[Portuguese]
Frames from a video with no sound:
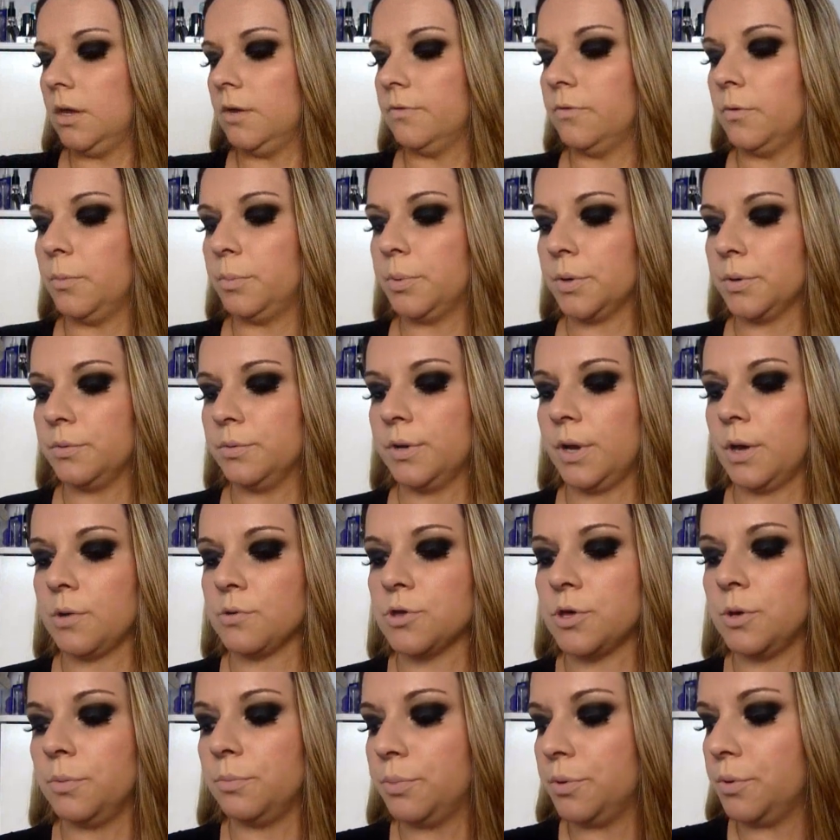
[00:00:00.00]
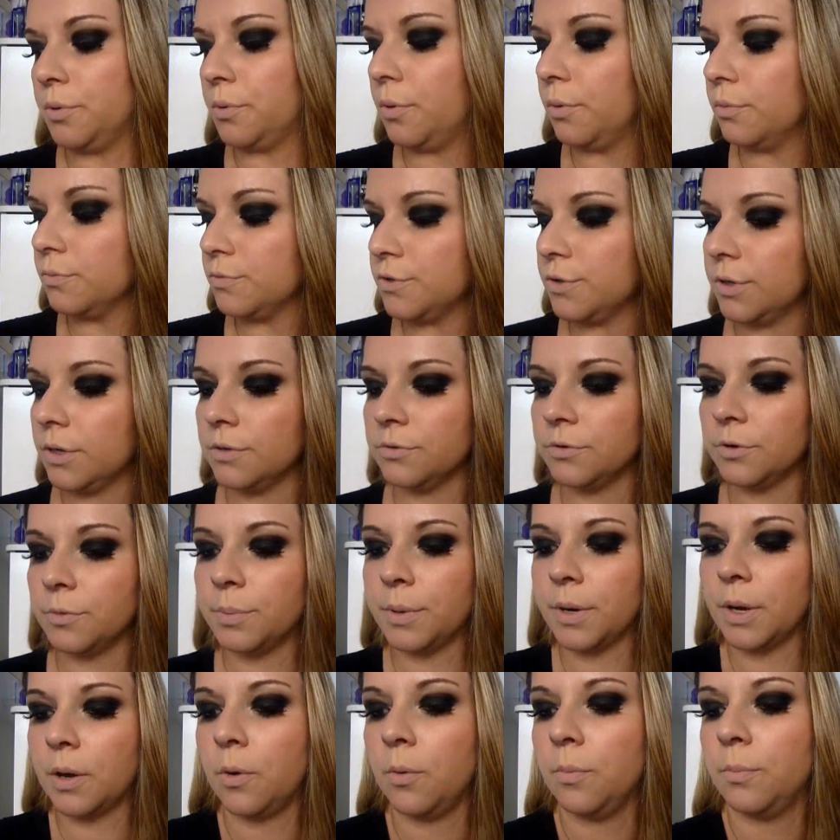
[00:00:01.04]
Eu vou procurar o shampoo e o condicionador
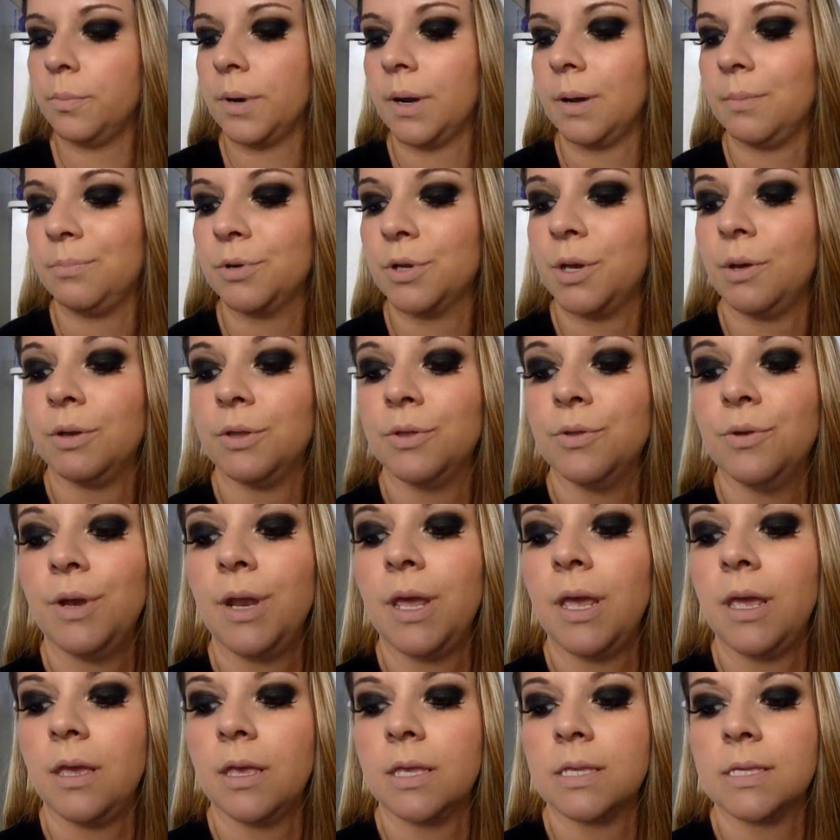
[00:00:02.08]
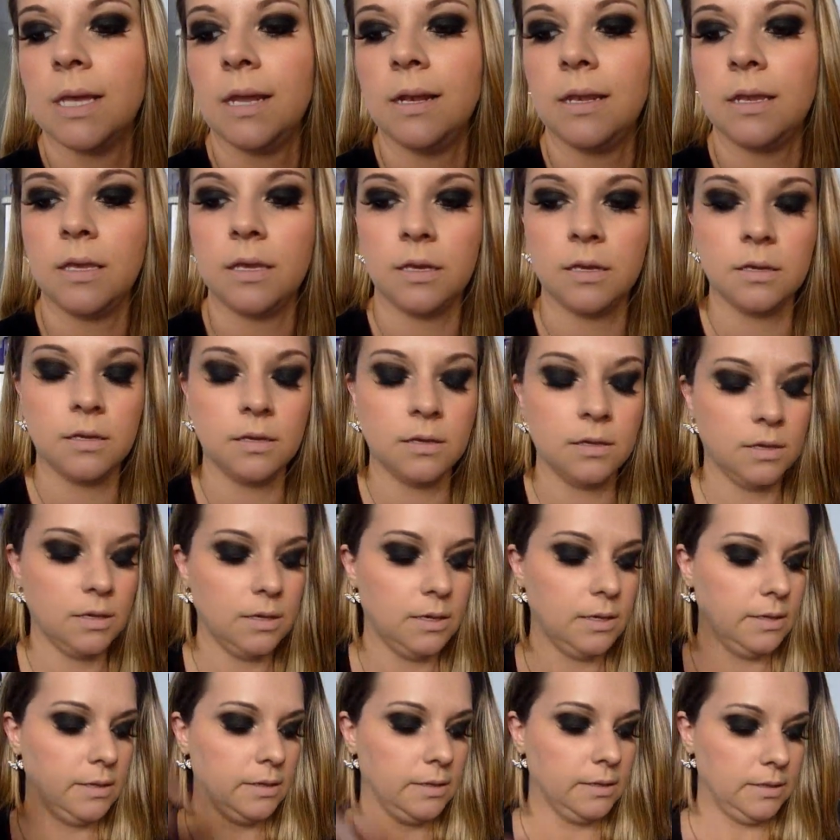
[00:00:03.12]
para comprar porque eu adorei essa linha.
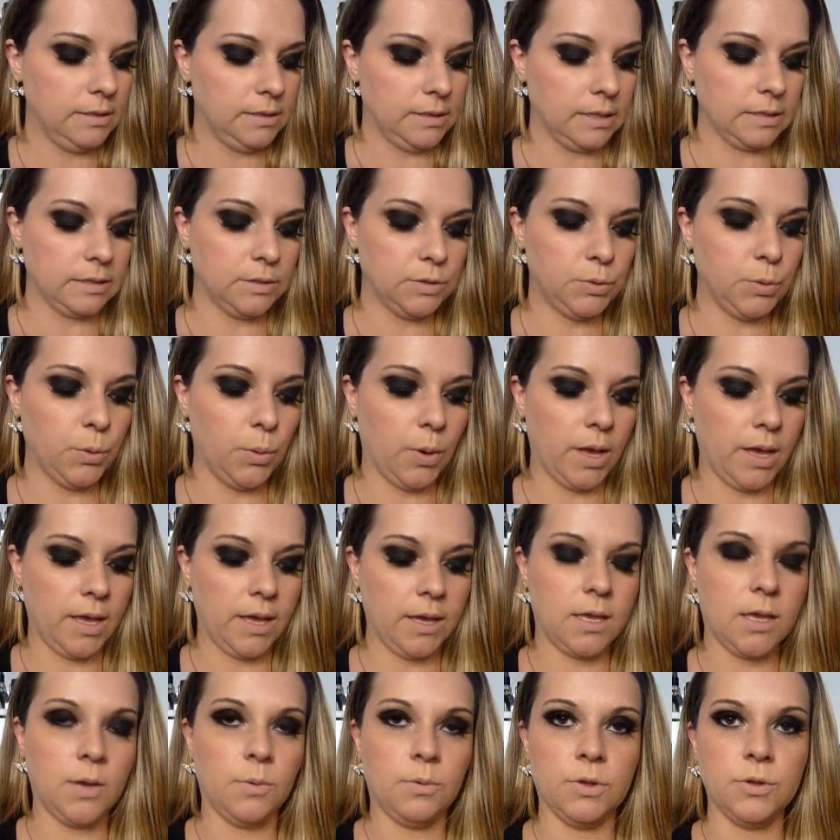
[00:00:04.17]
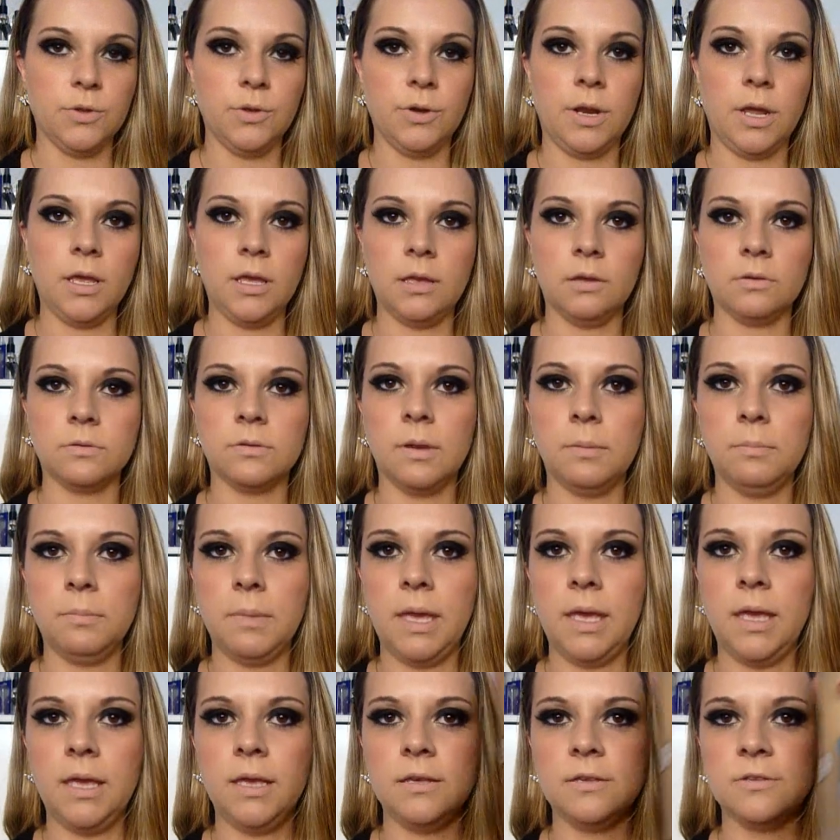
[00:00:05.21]
Tanto é que eu adorei que eu
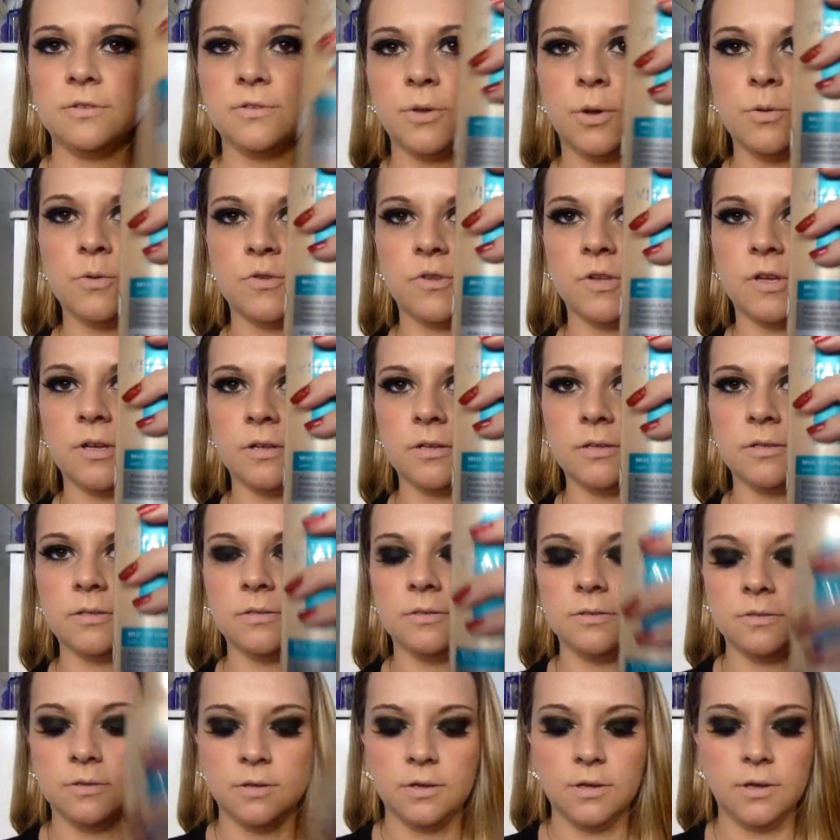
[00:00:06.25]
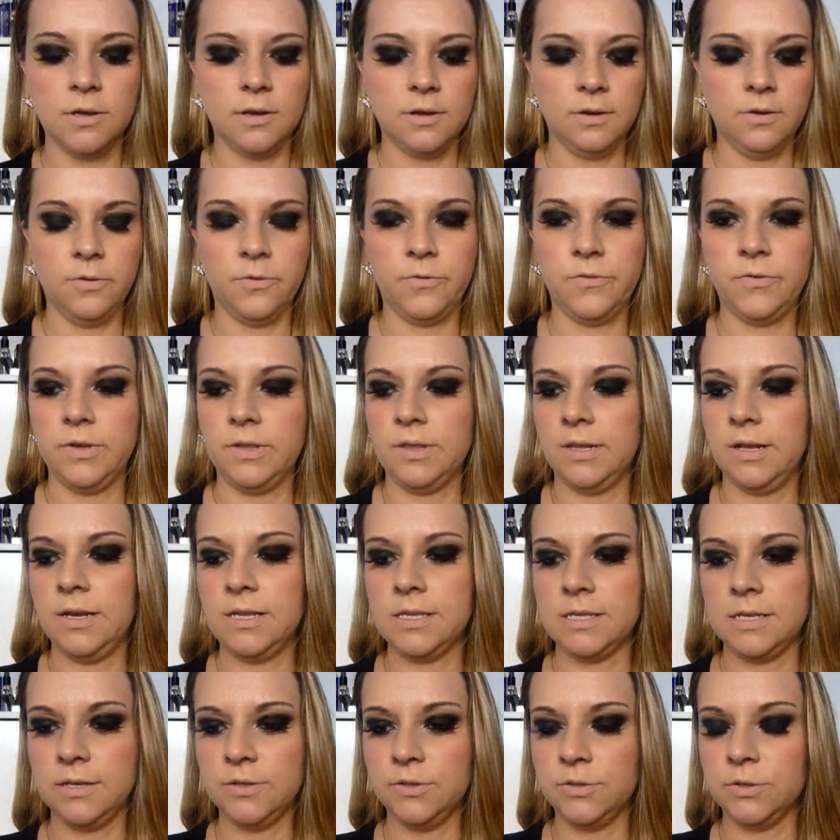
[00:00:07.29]
também estou usando o
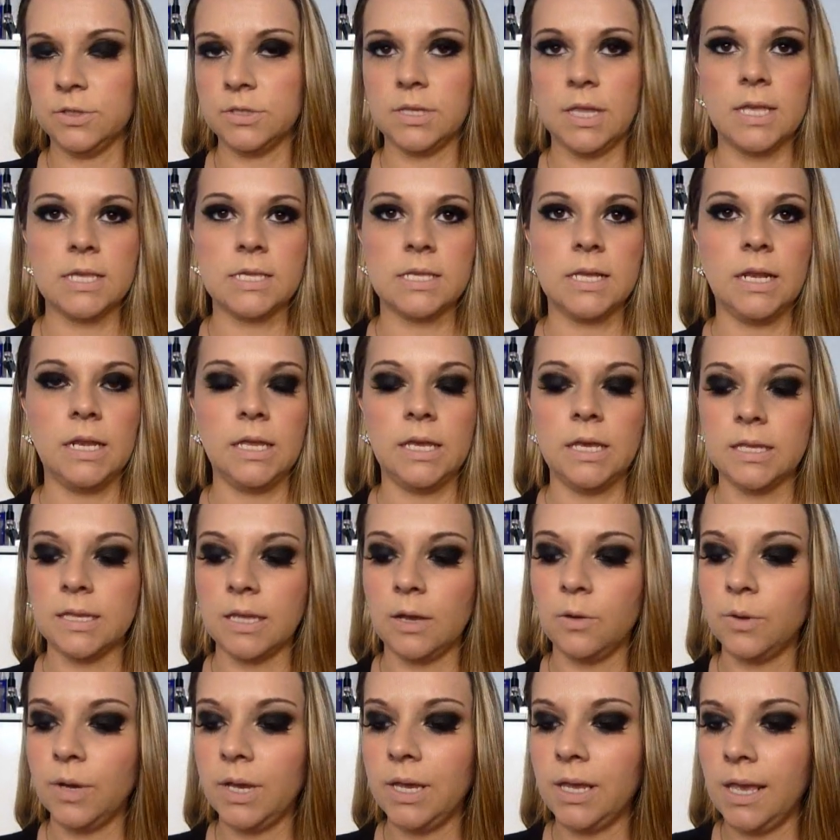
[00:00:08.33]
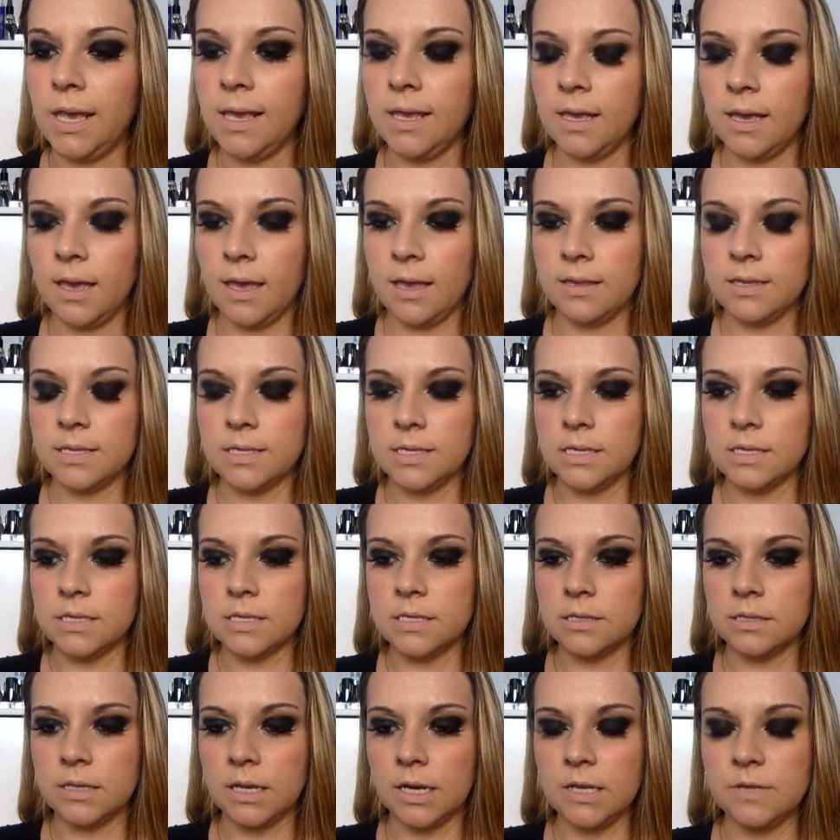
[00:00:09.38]
finalizador dessa linha, tá? Eu ganhei
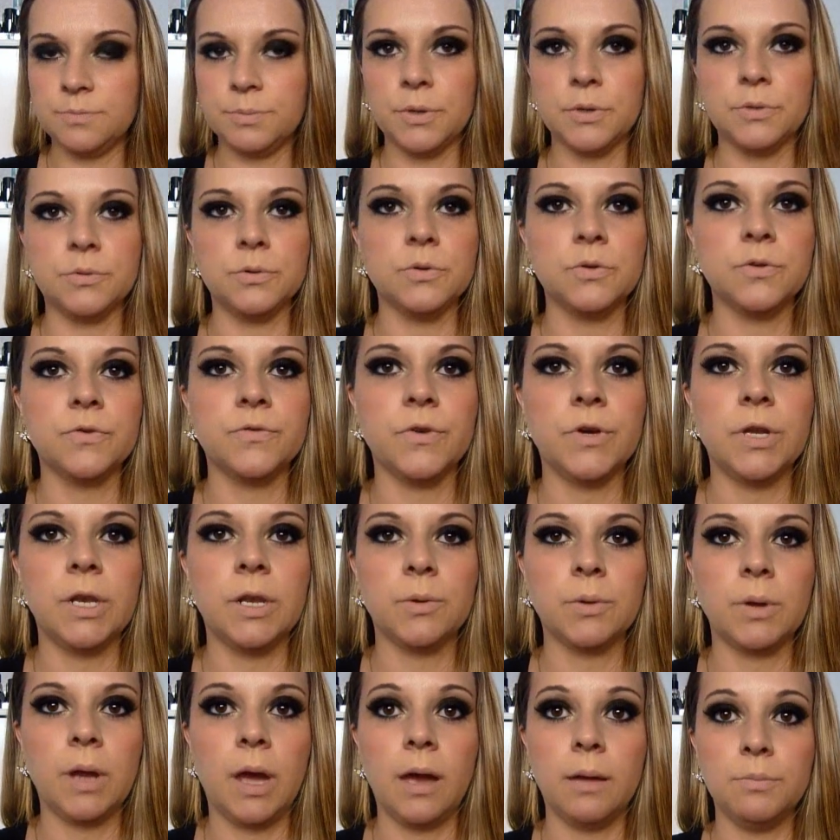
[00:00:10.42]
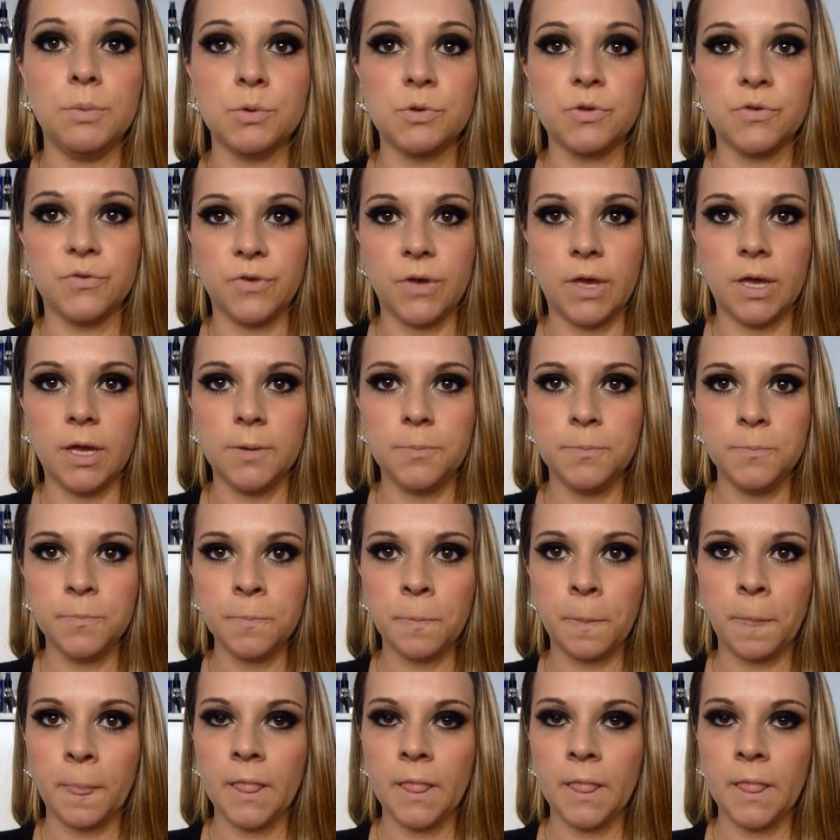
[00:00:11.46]
esses três produtos foram na Beauty Fair,